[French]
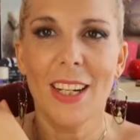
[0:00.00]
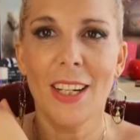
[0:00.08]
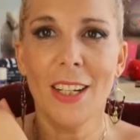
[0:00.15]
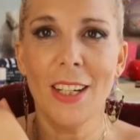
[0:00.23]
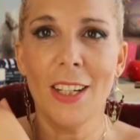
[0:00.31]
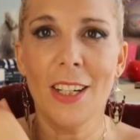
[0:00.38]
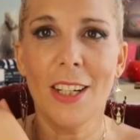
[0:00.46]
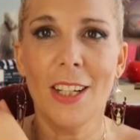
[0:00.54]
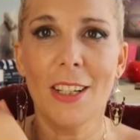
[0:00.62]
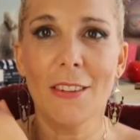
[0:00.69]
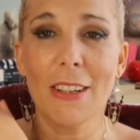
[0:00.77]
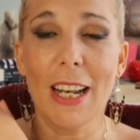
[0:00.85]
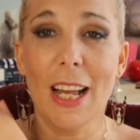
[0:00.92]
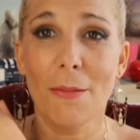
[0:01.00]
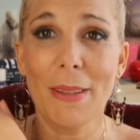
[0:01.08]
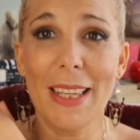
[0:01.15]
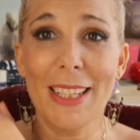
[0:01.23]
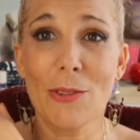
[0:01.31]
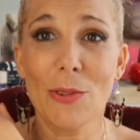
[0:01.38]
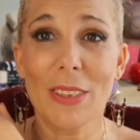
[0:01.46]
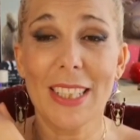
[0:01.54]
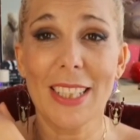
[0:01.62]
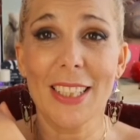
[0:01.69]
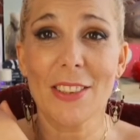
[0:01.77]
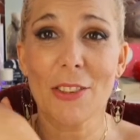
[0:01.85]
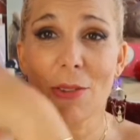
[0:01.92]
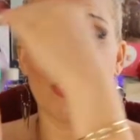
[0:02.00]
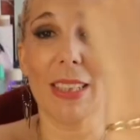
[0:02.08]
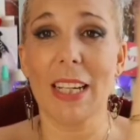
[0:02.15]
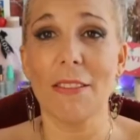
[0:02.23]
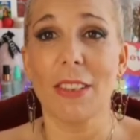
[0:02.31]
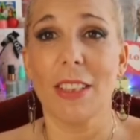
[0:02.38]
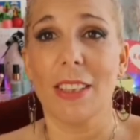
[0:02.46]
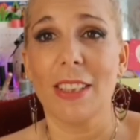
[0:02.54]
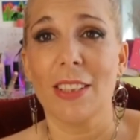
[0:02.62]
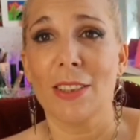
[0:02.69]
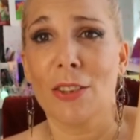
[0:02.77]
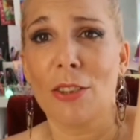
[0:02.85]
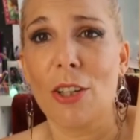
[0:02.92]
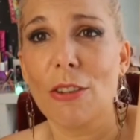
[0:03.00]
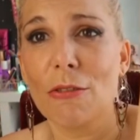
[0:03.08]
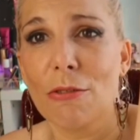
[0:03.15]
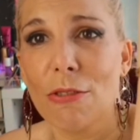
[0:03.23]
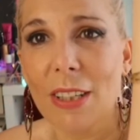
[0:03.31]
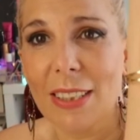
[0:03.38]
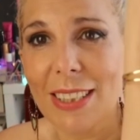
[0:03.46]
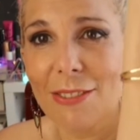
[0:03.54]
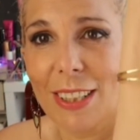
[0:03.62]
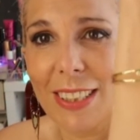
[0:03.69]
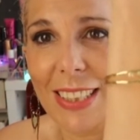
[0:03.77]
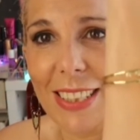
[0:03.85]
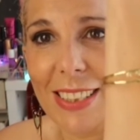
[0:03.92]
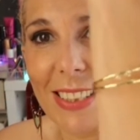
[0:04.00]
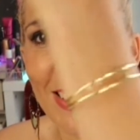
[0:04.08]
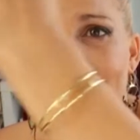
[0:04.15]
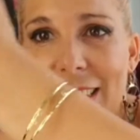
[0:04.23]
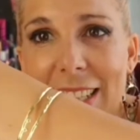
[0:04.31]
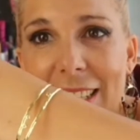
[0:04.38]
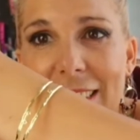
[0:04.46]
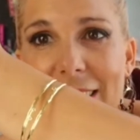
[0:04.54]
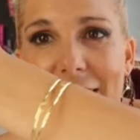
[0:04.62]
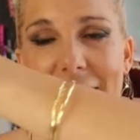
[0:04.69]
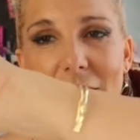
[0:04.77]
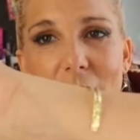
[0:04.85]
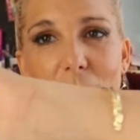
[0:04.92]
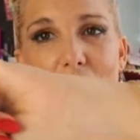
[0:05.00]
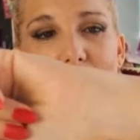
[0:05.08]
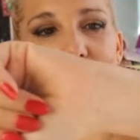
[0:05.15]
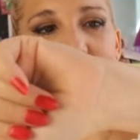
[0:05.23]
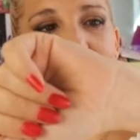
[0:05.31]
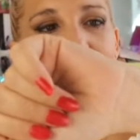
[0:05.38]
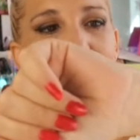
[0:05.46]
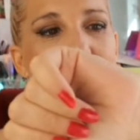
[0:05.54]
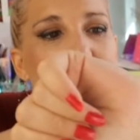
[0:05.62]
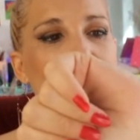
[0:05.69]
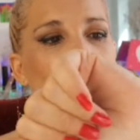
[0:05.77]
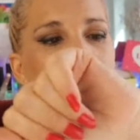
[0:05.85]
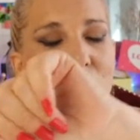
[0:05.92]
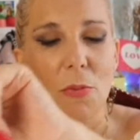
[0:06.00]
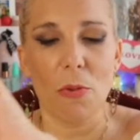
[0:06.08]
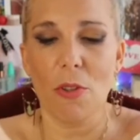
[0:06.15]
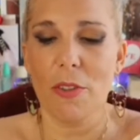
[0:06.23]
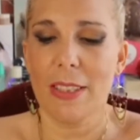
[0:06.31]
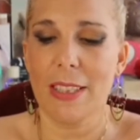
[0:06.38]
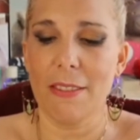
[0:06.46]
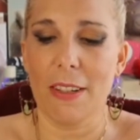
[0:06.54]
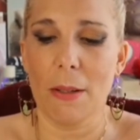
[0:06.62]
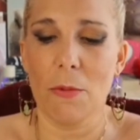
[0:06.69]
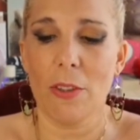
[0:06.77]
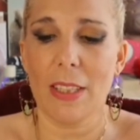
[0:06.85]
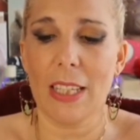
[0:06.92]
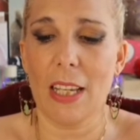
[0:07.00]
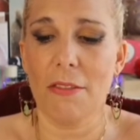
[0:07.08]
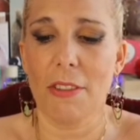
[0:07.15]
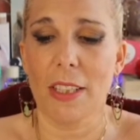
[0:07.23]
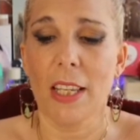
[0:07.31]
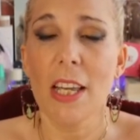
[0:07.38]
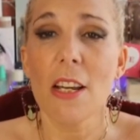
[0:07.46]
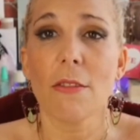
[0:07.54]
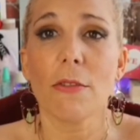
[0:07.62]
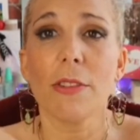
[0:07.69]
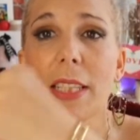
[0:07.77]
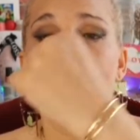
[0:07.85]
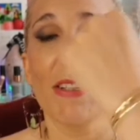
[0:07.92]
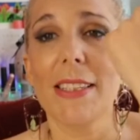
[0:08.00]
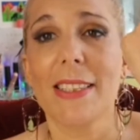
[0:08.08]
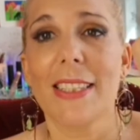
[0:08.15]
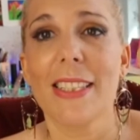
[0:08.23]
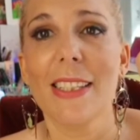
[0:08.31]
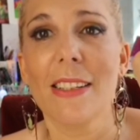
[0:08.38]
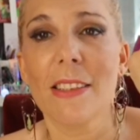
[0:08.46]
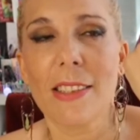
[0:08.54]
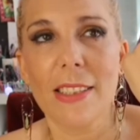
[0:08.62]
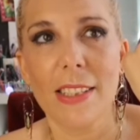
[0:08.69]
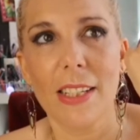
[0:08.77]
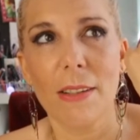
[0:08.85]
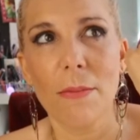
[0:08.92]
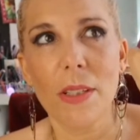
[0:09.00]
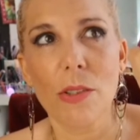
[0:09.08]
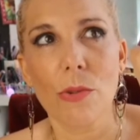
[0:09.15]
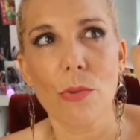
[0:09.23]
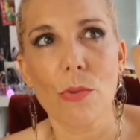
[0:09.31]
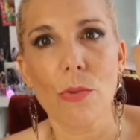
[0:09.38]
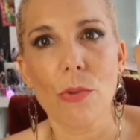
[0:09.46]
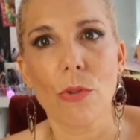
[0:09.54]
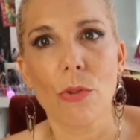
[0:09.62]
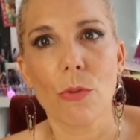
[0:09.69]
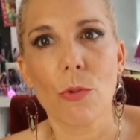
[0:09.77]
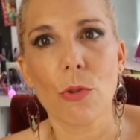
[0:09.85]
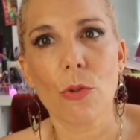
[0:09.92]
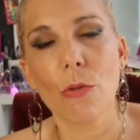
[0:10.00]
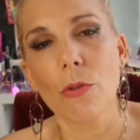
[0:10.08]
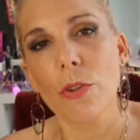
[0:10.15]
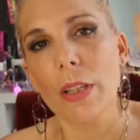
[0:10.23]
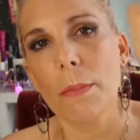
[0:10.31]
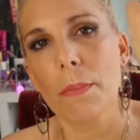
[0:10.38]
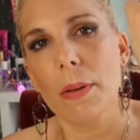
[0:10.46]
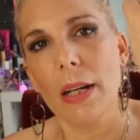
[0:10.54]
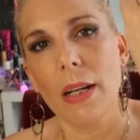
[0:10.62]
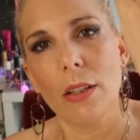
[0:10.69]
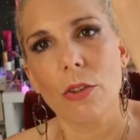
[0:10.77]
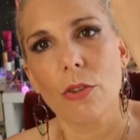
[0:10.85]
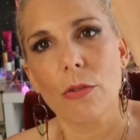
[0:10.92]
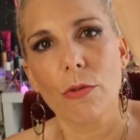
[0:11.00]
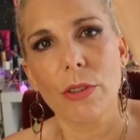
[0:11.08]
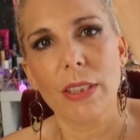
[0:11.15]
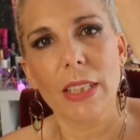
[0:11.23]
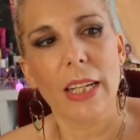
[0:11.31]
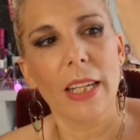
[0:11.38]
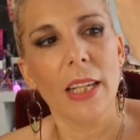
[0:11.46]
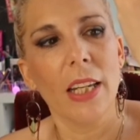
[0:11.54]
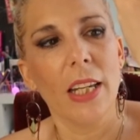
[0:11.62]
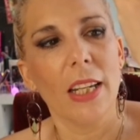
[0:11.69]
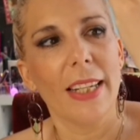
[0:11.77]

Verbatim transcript: Euh, voilà, bah écoutez, je suis ravie encore une fois d'avoir testé cette box. Franchement, c'est vraiment très raffiné. Vous savez, si, si les bijoux ne me convenaient pas, je vous le dirais,